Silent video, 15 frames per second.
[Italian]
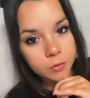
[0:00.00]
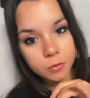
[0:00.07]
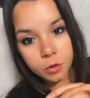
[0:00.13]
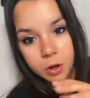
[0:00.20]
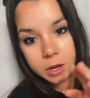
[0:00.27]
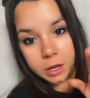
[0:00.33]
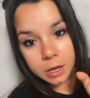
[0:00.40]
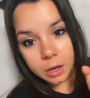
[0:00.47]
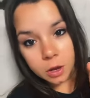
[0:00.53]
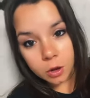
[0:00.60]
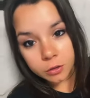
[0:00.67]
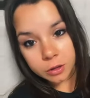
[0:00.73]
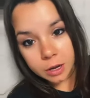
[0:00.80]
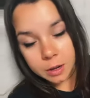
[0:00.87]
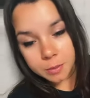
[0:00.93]
Voi che
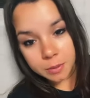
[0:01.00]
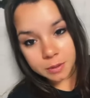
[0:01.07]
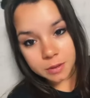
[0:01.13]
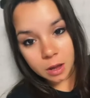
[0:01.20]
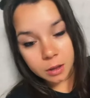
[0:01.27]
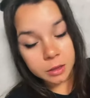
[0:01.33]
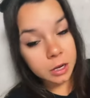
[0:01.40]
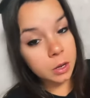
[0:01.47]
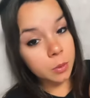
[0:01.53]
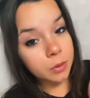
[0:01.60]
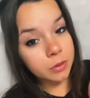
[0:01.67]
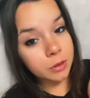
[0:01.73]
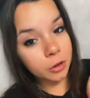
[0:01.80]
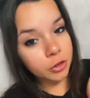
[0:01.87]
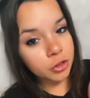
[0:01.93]
cosa ne pensate di
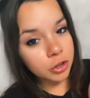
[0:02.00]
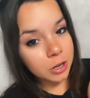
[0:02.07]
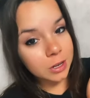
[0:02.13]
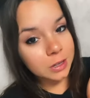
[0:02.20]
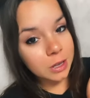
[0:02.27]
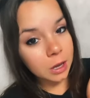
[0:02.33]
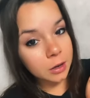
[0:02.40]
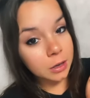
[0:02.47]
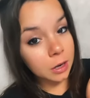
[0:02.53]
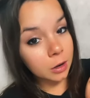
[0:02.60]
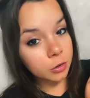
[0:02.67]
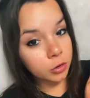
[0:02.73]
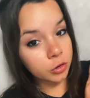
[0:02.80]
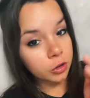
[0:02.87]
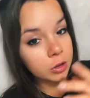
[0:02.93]
questa scelta
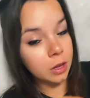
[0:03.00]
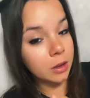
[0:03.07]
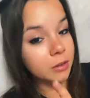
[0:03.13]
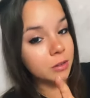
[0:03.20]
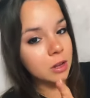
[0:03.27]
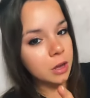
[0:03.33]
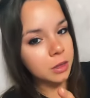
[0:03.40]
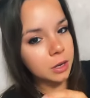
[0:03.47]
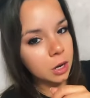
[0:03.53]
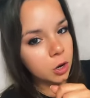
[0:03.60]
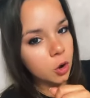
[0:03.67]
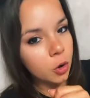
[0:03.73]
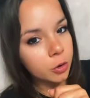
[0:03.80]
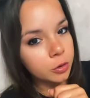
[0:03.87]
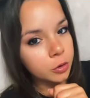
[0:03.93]
della società? Siete
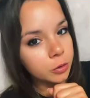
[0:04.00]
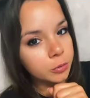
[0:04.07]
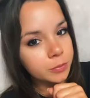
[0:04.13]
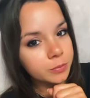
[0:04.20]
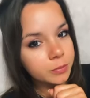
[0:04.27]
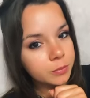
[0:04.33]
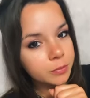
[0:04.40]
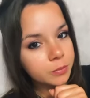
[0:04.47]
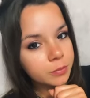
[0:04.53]
d'accordo?